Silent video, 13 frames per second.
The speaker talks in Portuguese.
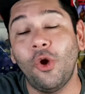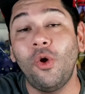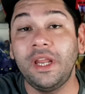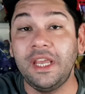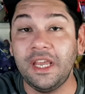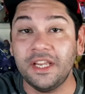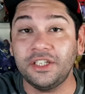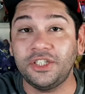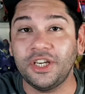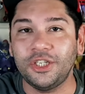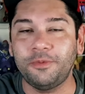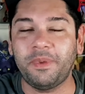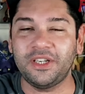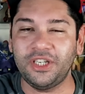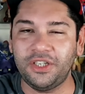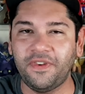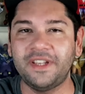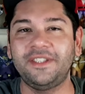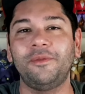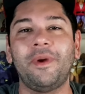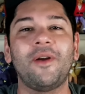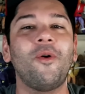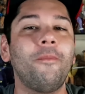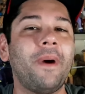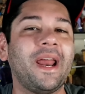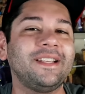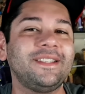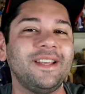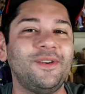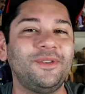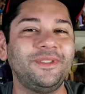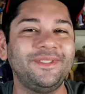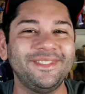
Origens, para a gente fazer uma comparação.